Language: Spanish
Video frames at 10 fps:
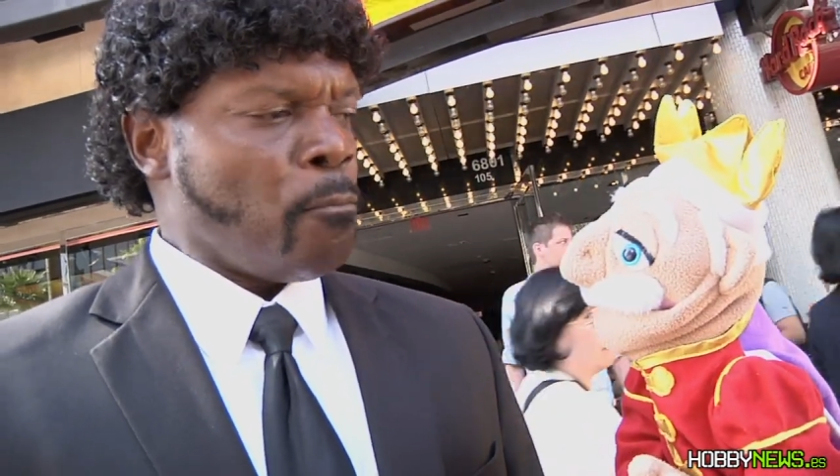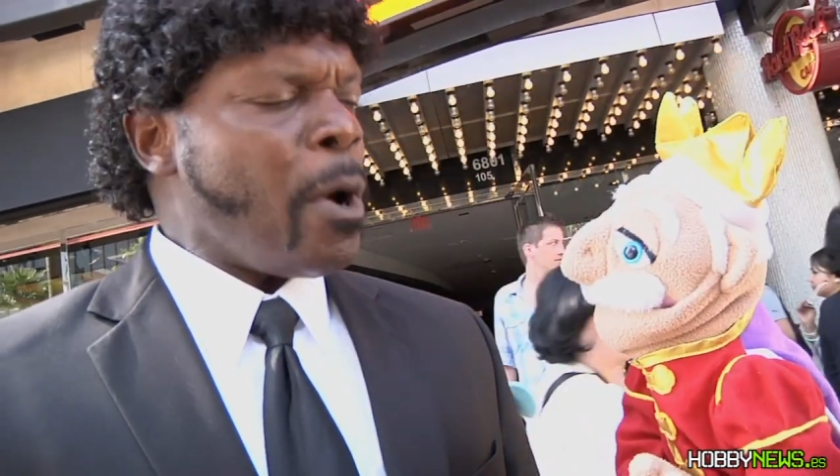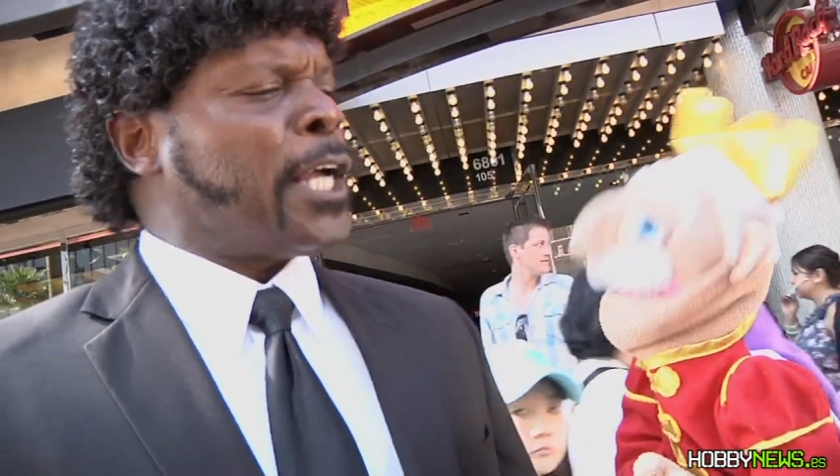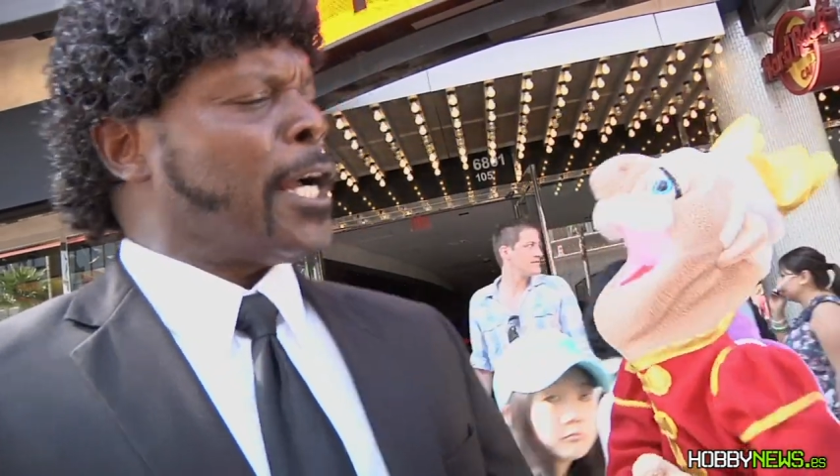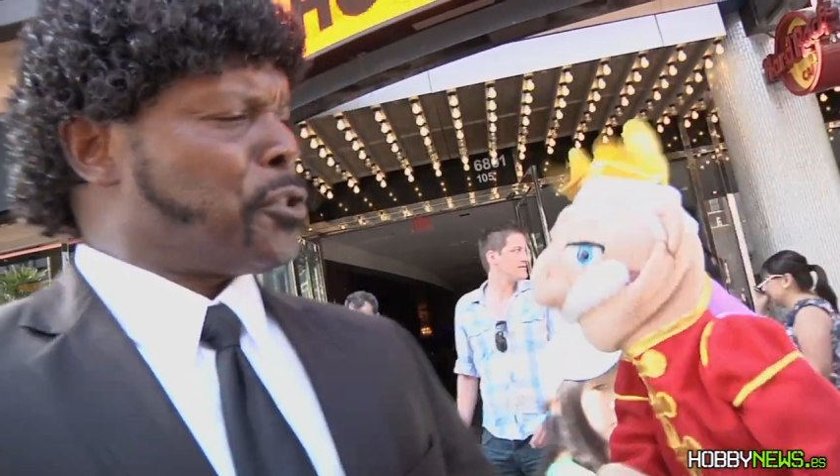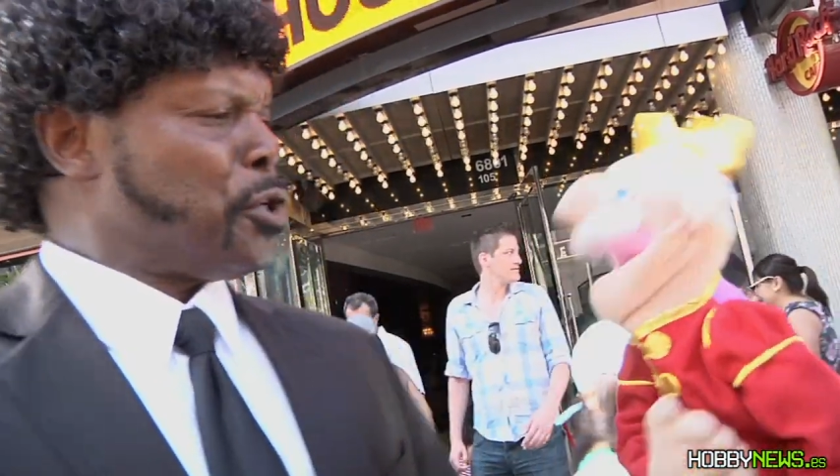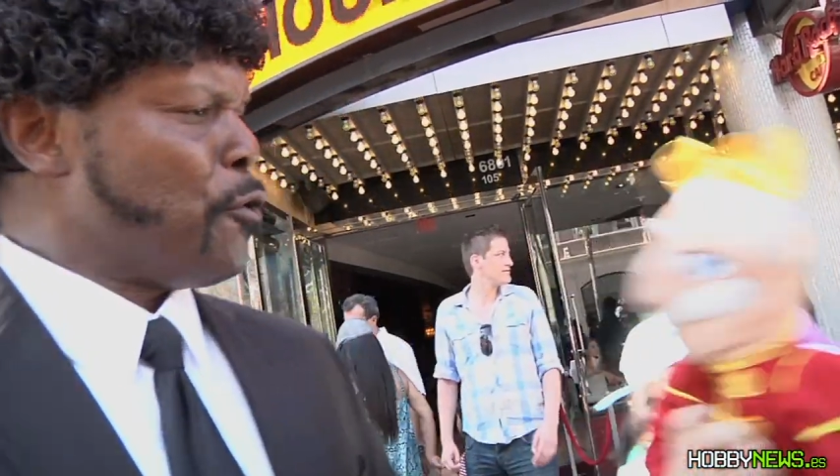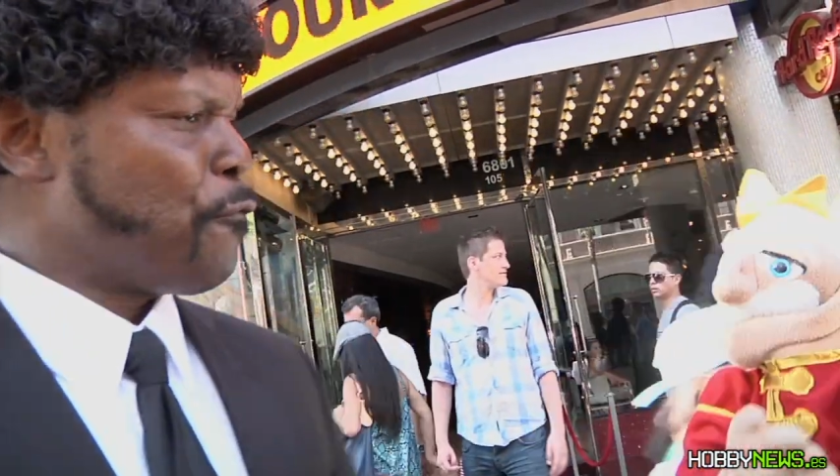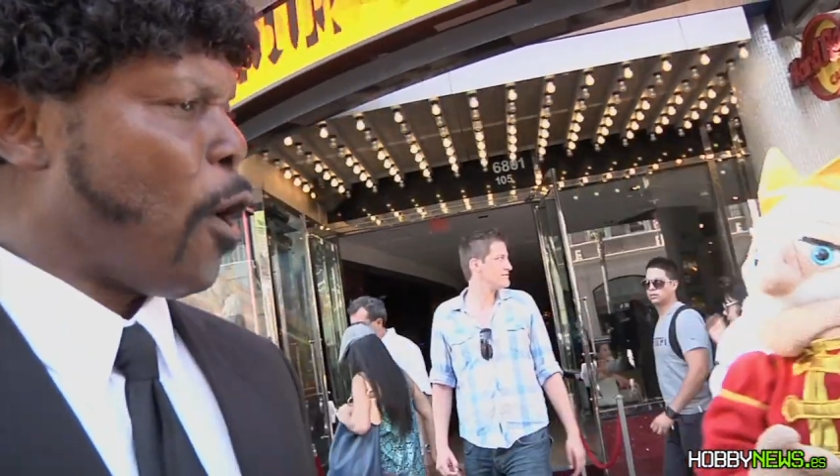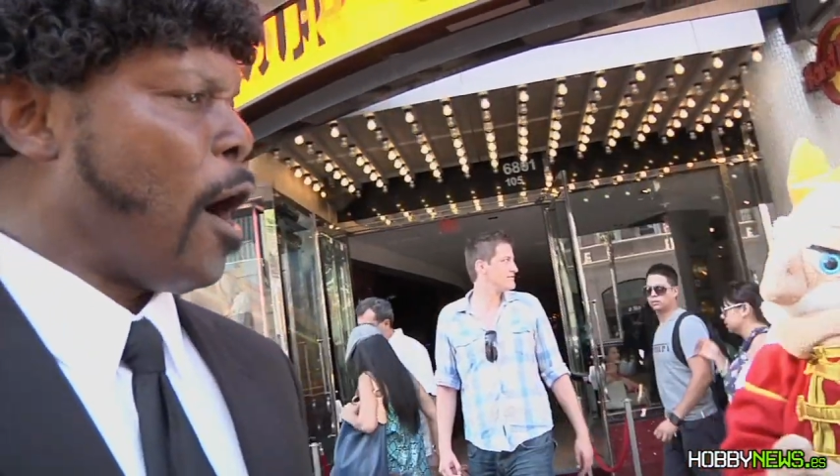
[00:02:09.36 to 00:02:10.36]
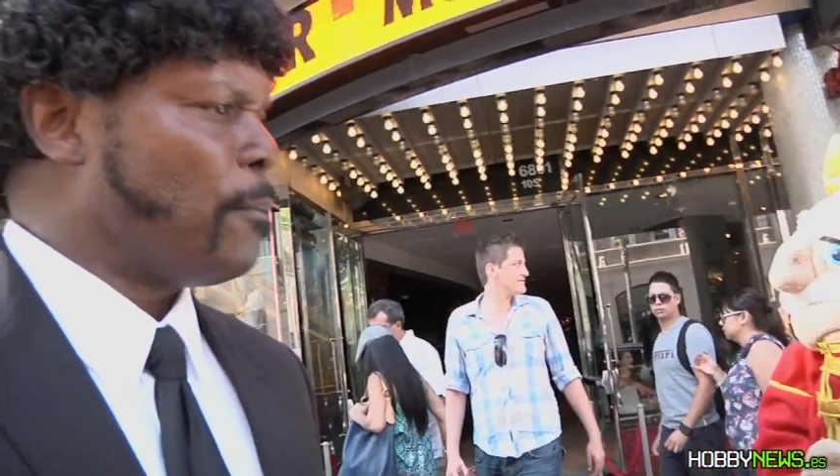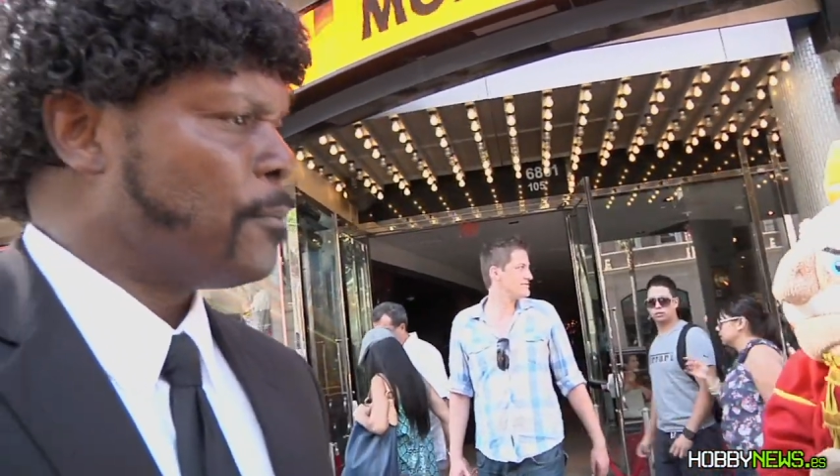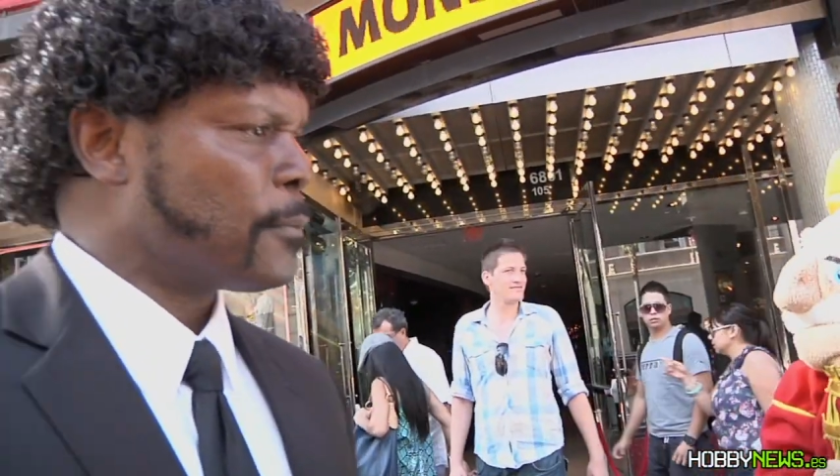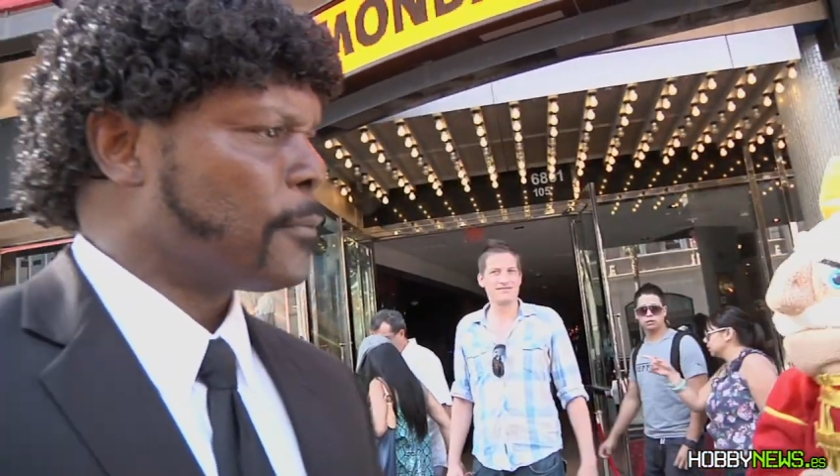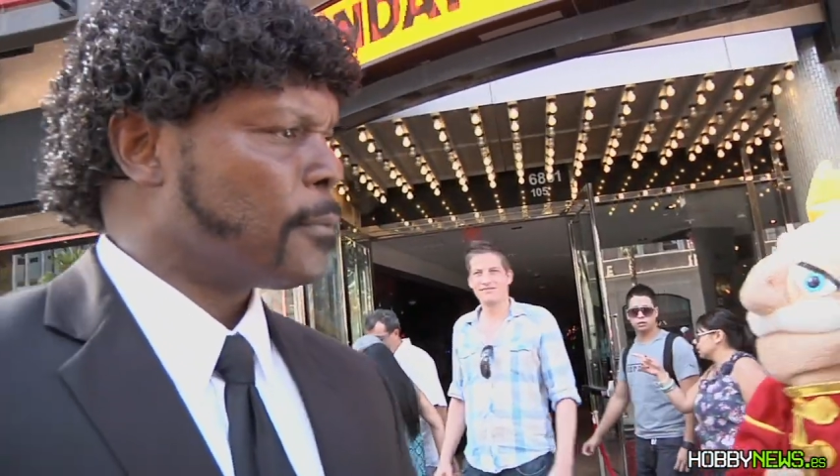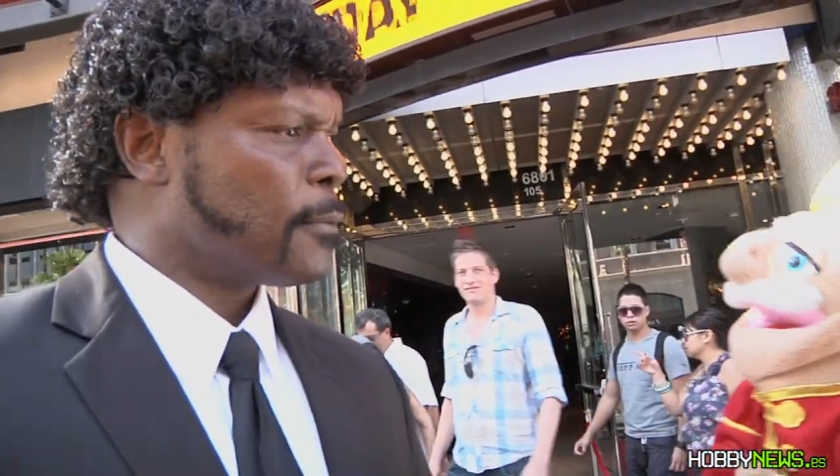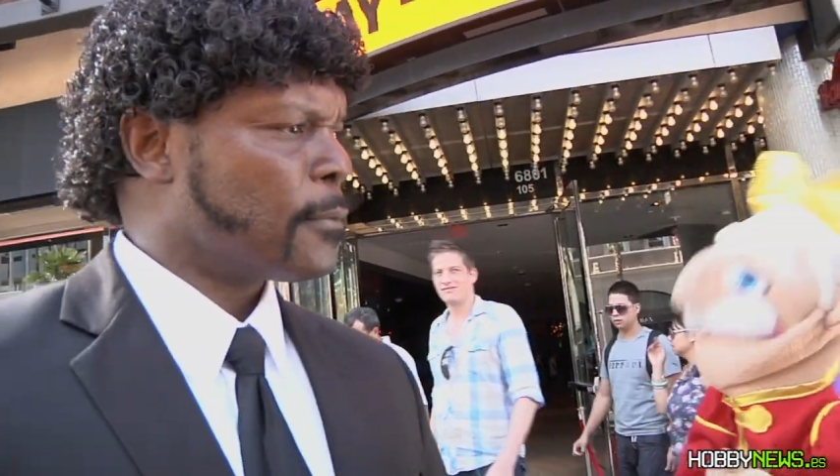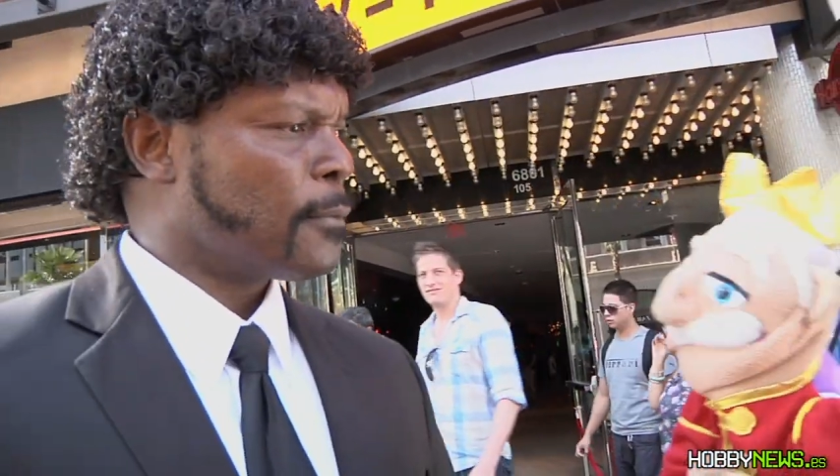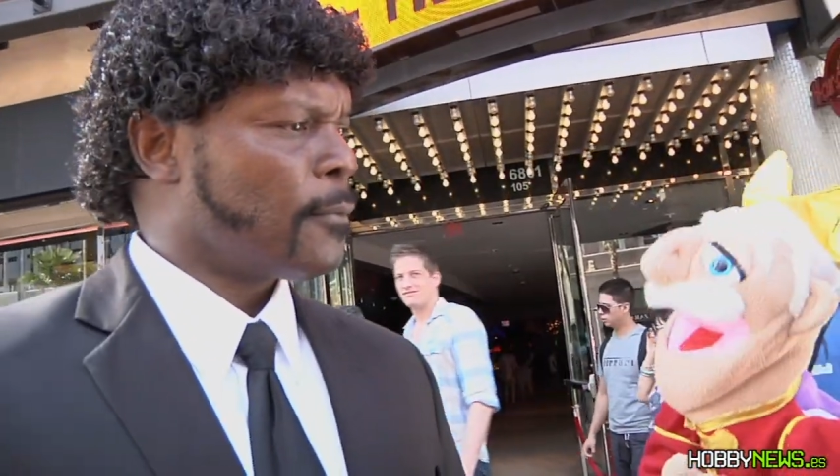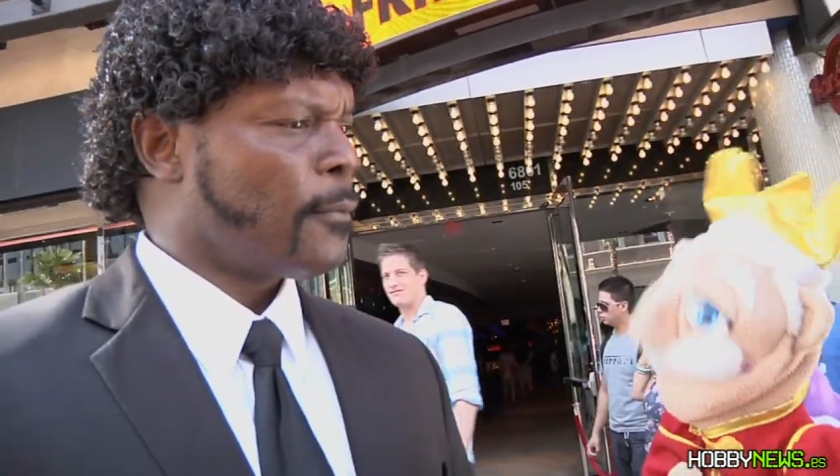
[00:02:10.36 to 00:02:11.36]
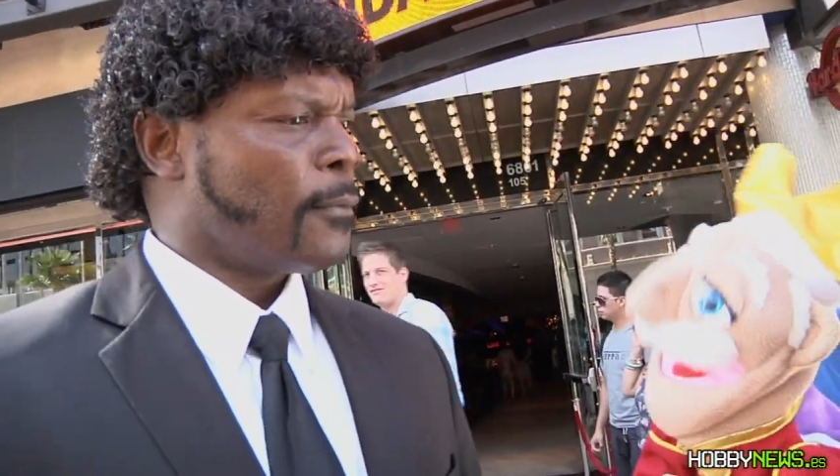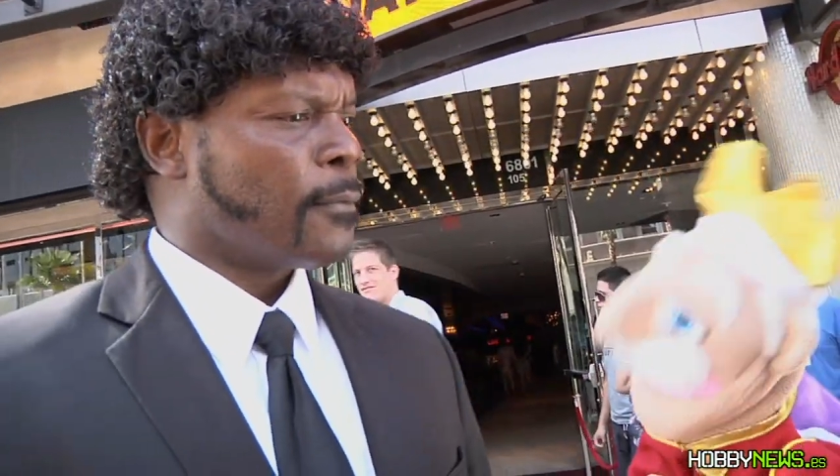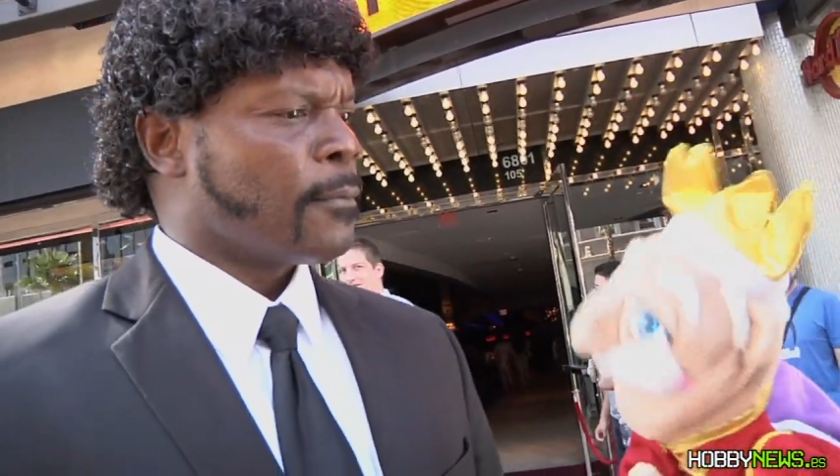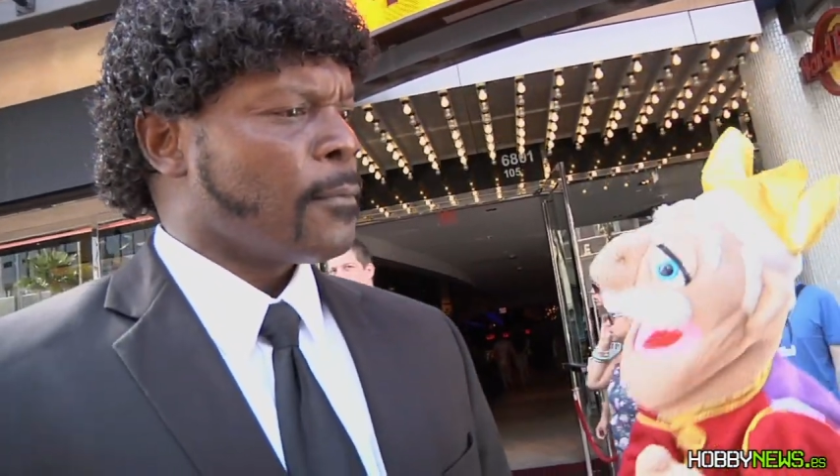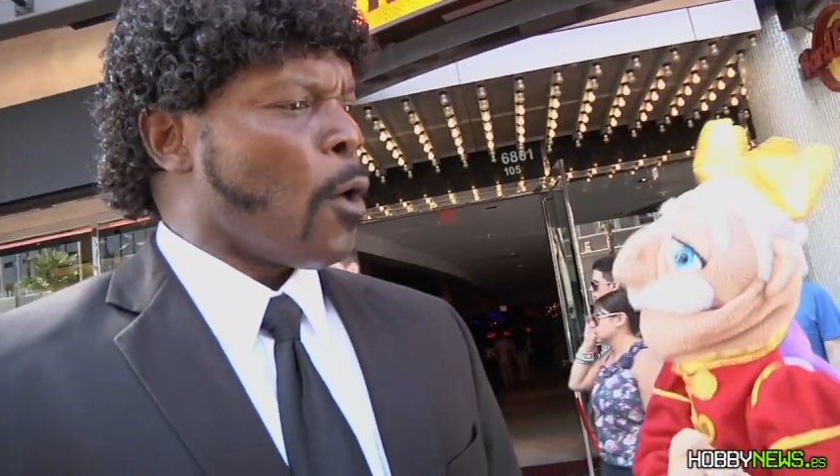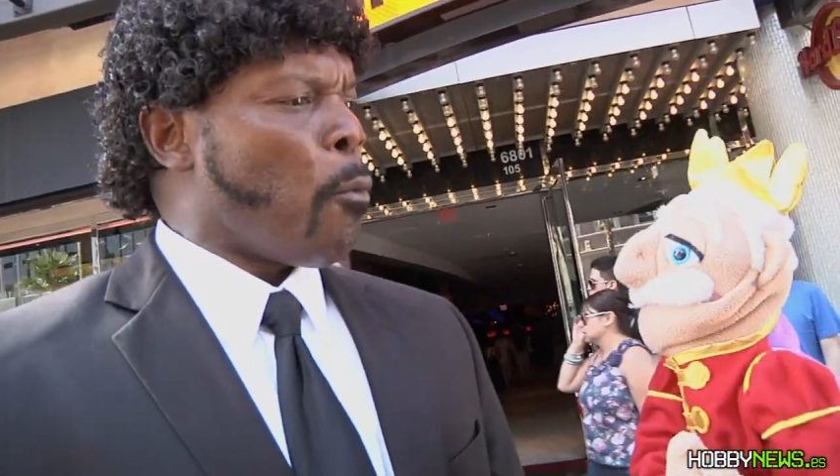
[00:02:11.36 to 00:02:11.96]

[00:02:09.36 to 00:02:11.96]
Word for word: What country are you from? Ah, España.